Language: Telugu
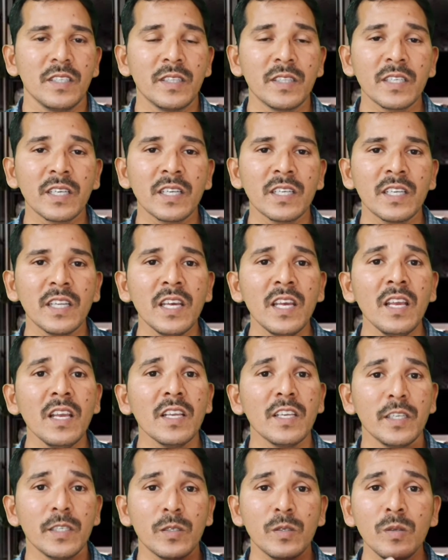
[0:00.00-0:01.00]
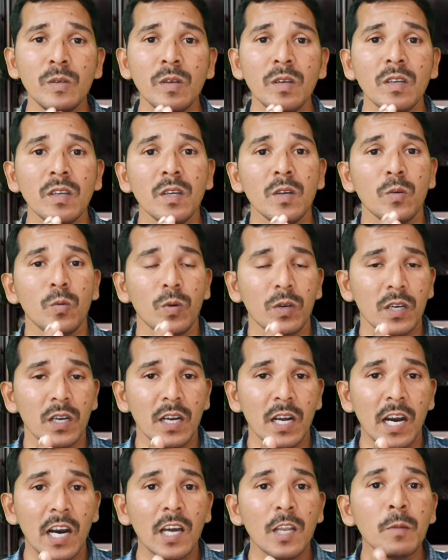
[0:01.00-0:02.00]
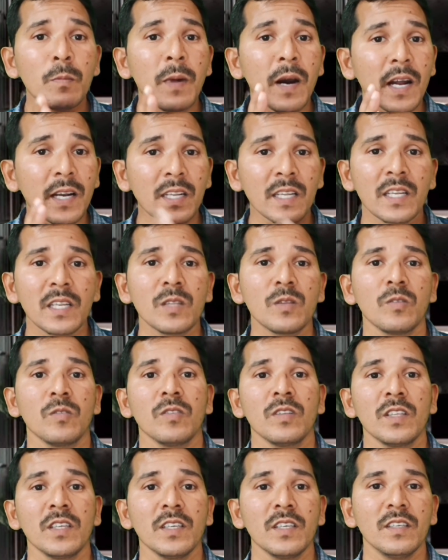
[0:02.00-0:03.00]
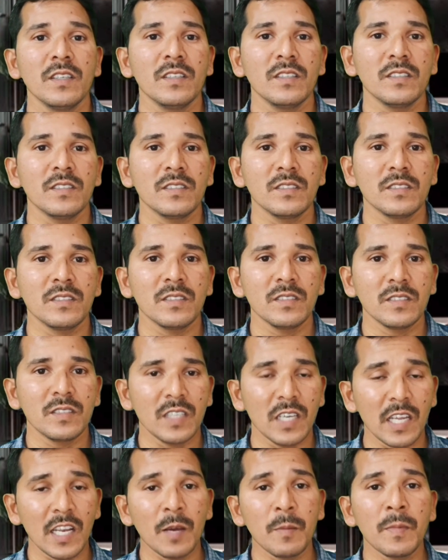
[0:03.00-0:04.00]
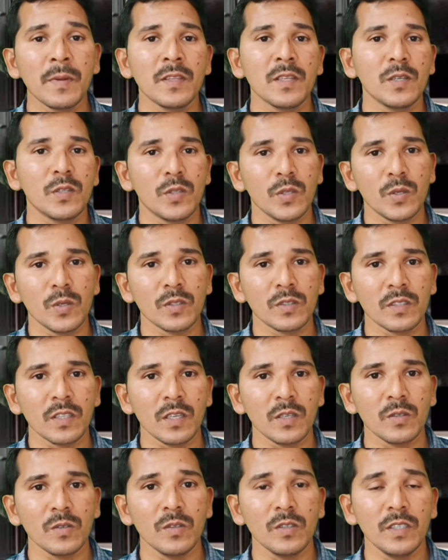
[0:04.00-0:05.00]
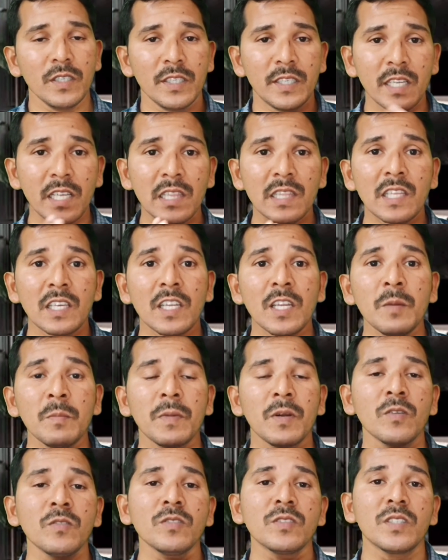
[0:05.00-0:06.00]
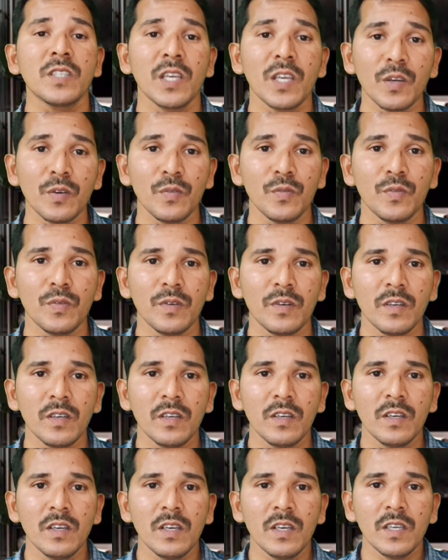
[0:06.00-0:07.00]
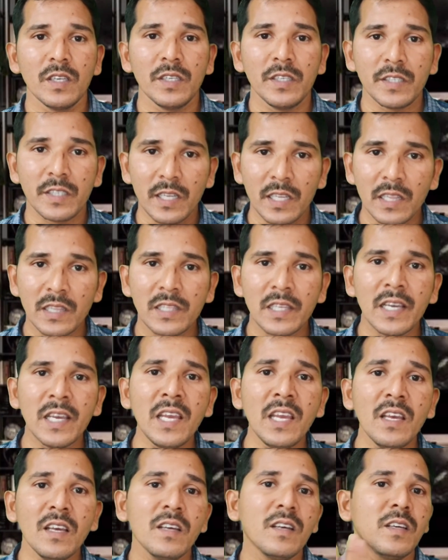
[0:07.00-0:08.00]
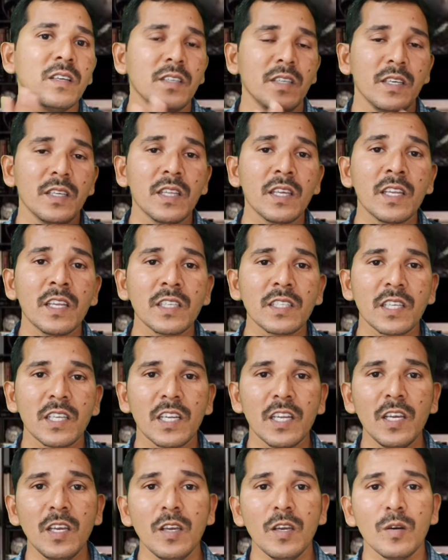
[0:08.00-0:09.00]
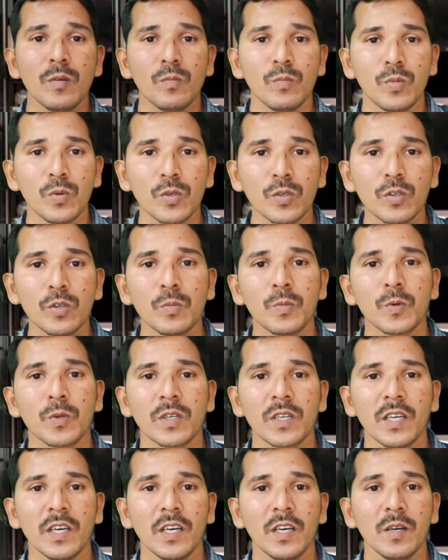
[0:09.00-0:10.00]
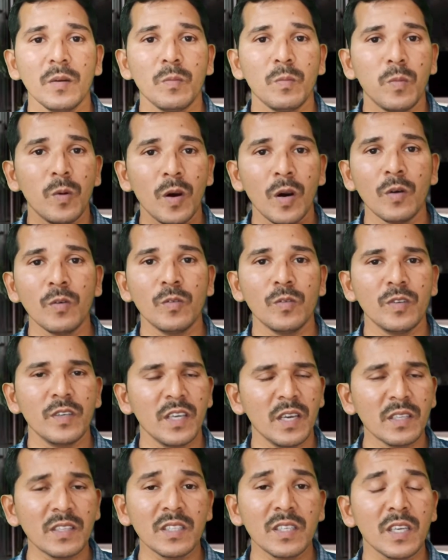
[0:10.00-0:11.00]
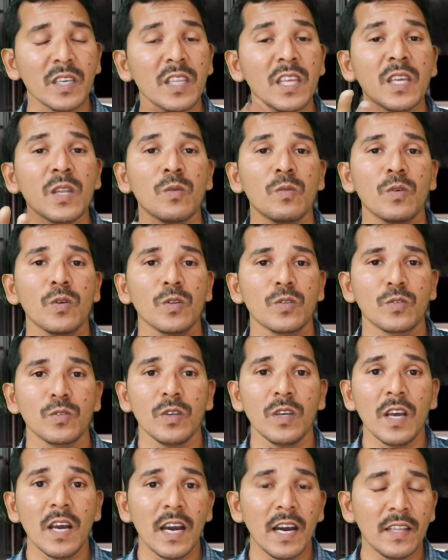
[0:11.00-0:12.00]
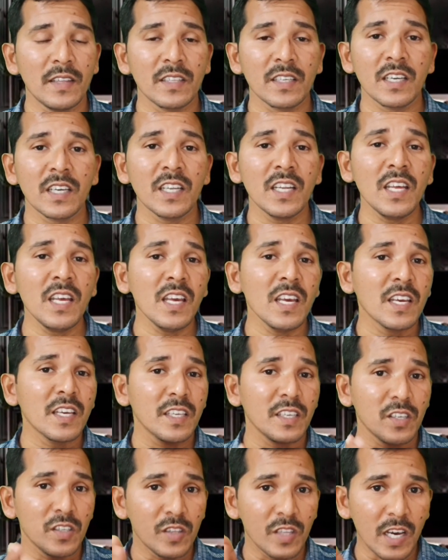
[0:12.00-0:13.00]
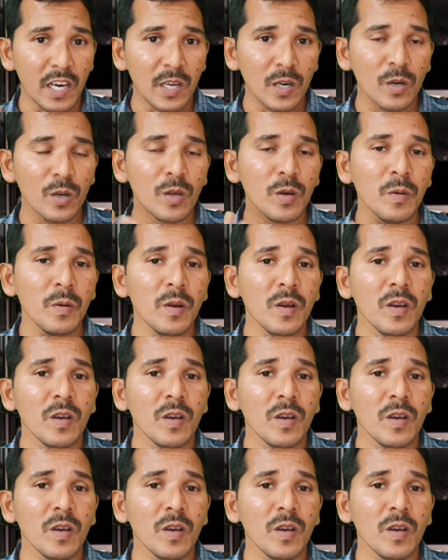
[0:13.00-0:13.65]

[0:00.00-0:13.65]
ఎందుకంటే ఇటు ఒక కాలు బాట అనేది ఉంది చాలామంది ఇటు తిరుగుతున్నారు ఇటు వెళ్తేనే మనం సేఫ్ ఇటు వెళ్తే ఏదైనా సరే పురుగు పుట్ట పాము అది ఏదైనా ఉండొచ్చు అందుకనే ఈ దారిలో